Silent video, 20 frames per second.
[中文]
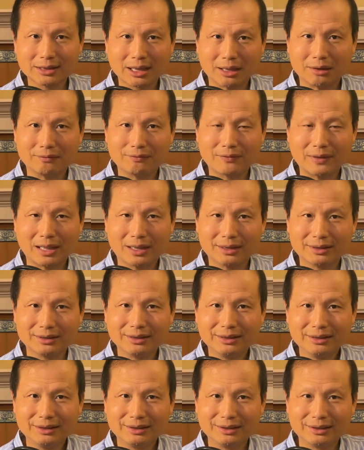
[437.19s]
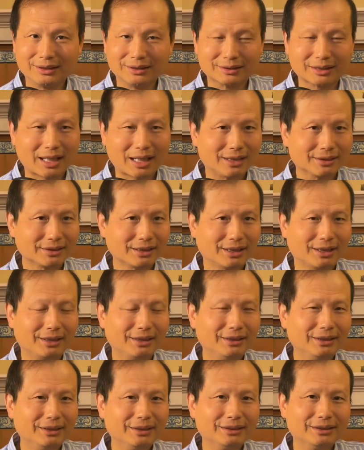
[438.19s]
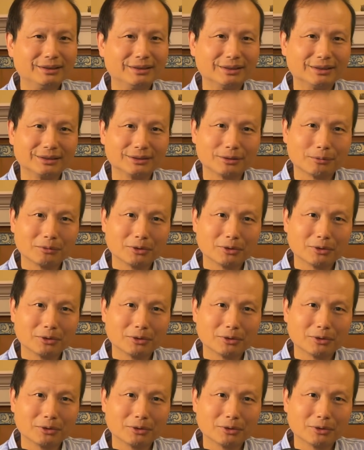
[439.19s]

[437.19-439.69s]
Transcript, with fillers: 桃芳呃他的呃